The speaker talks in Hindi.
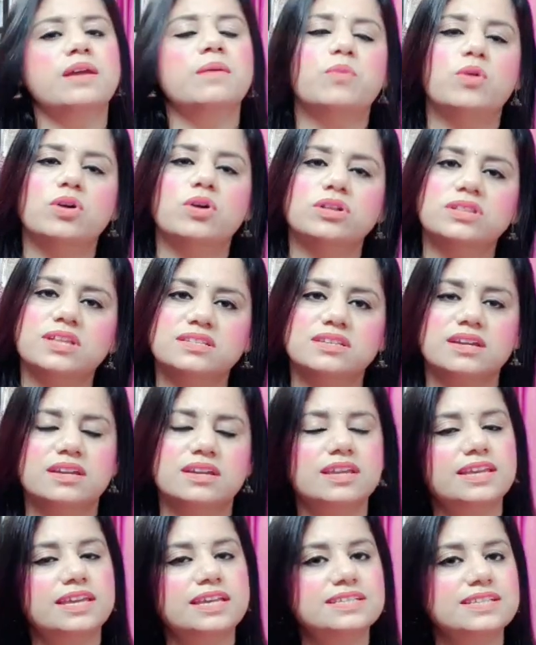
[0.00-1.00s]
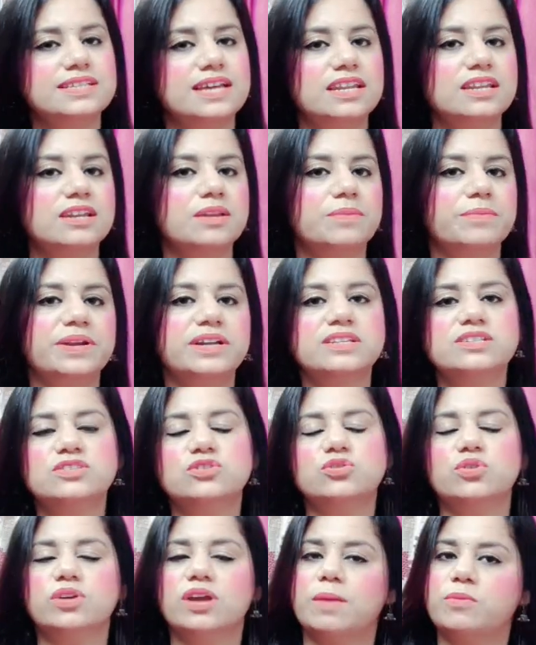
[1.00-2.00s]
है बहुत आसान है ये सारी
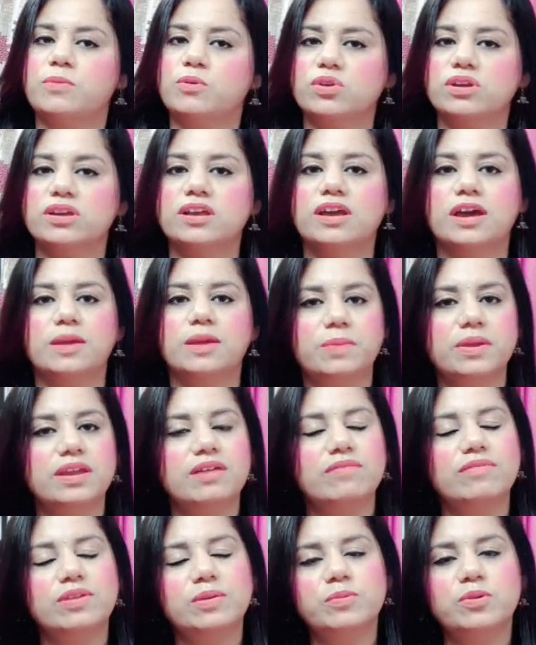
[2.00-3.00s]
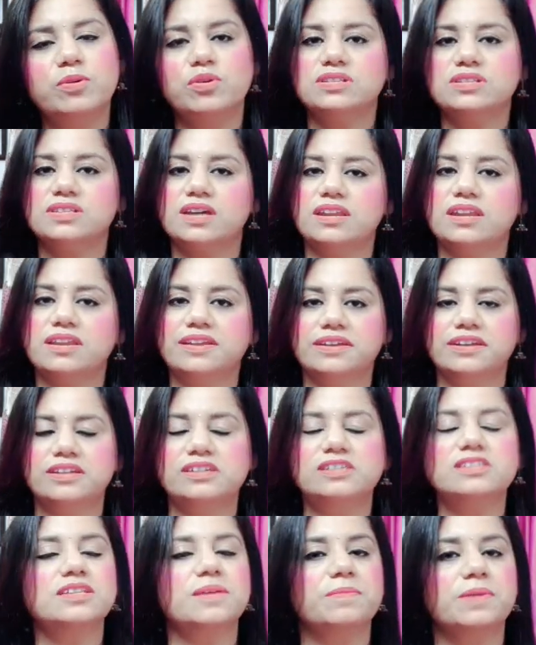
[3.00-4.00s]
रेमेडीज जो है आप लोगों के घर पे ही अवेलेबल होगी सारे
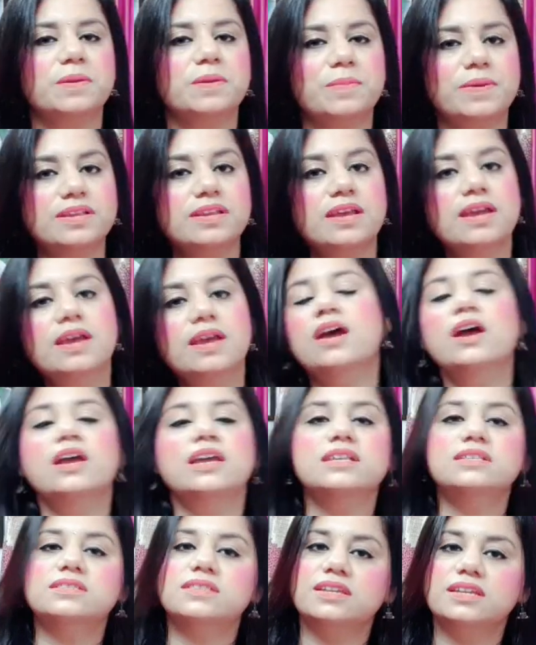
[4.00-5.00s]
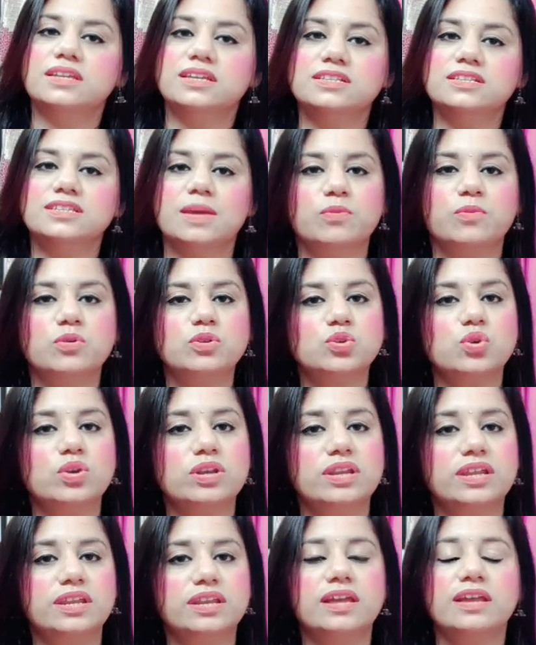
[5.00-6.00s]
इंग्रेडिएंट्स आपके पास इस तरीके से आपको इसको
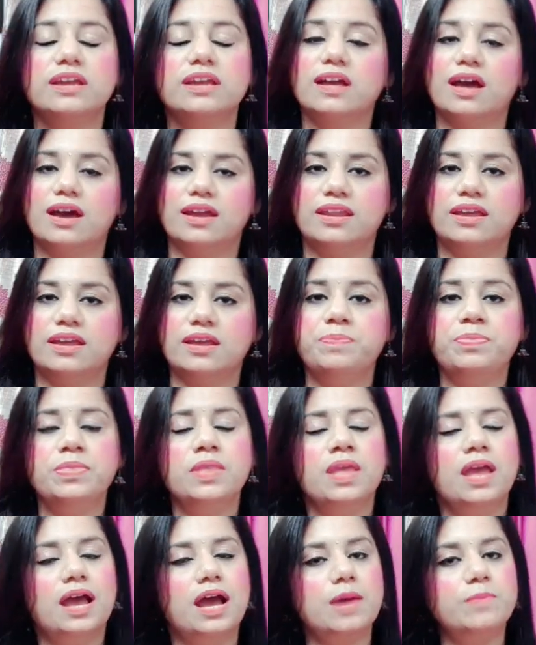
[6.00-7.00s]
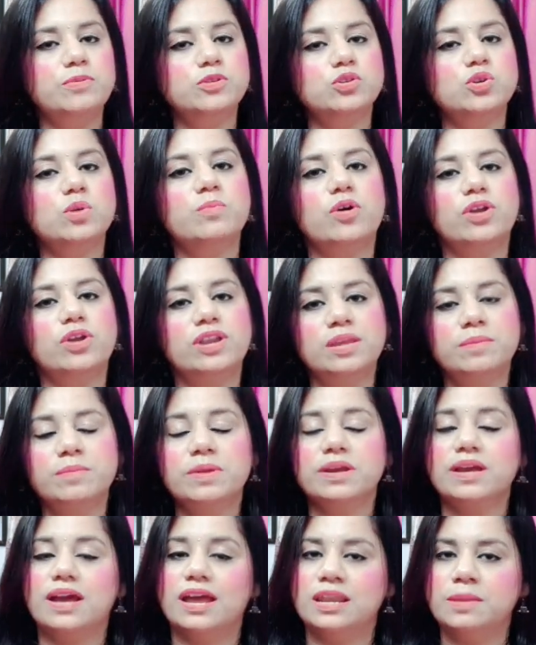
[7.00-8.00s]
लेना है खाना है आप इसको मॉर्निंग में
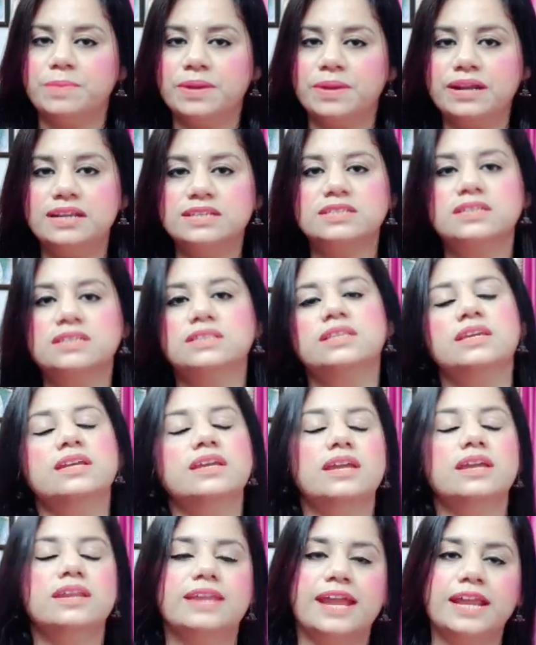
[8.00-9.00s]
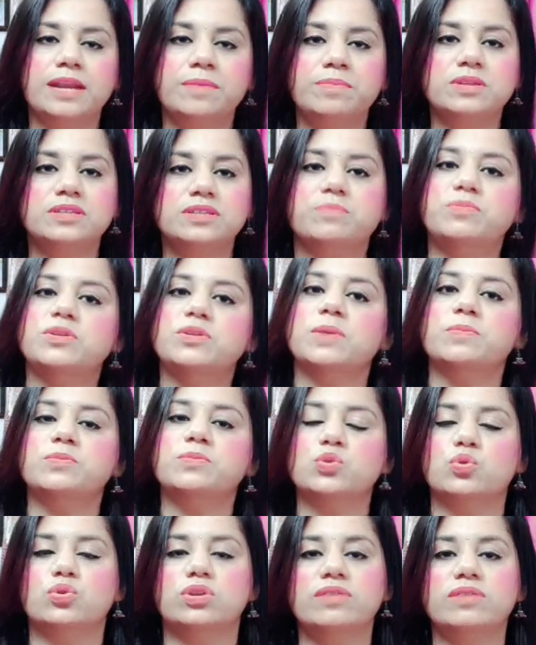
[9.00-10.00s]
खाली पेट ले सकते हैं या नाइट में जब भी आप
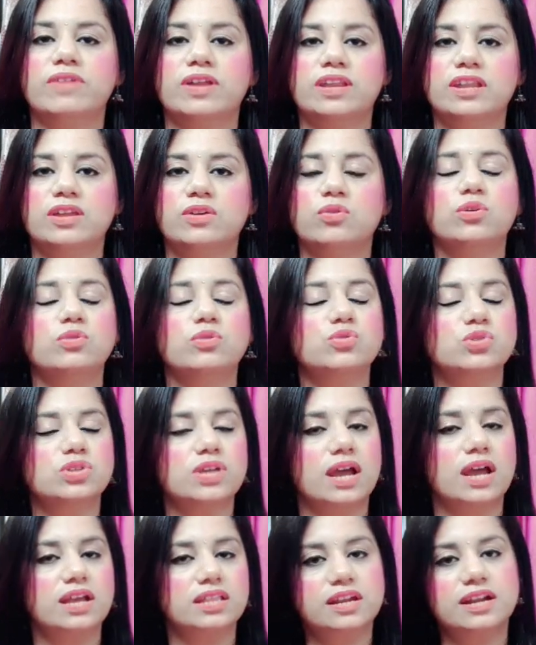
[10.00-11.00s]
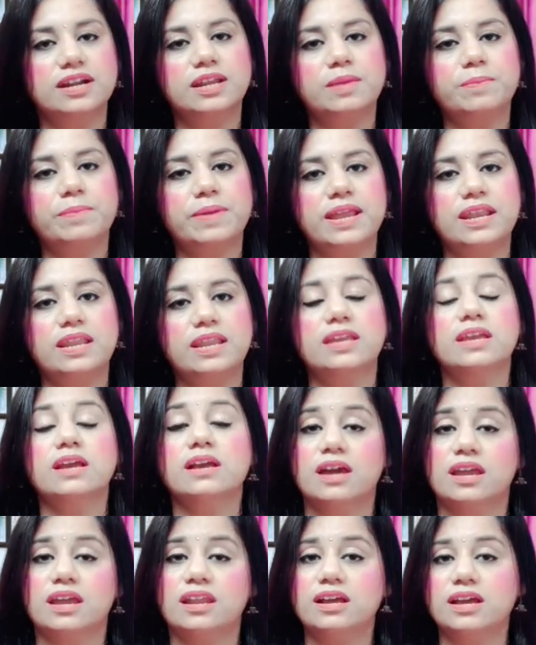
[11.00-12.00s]
सोने वाले हो उससे आधे घंटे पहले या
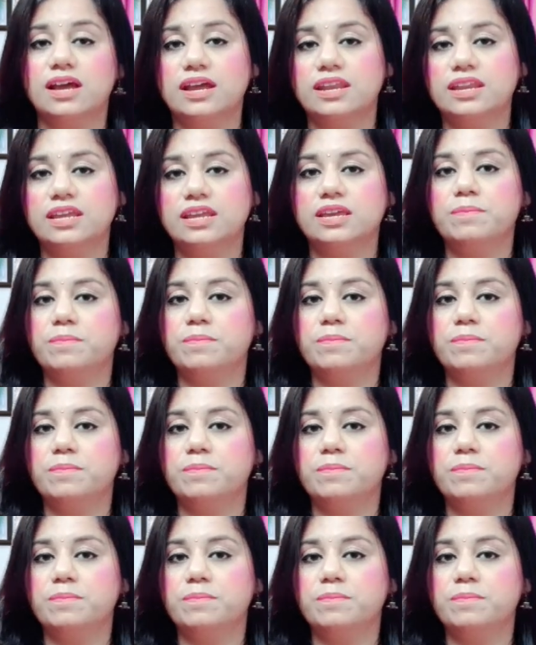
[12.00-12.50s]
खाना खाने के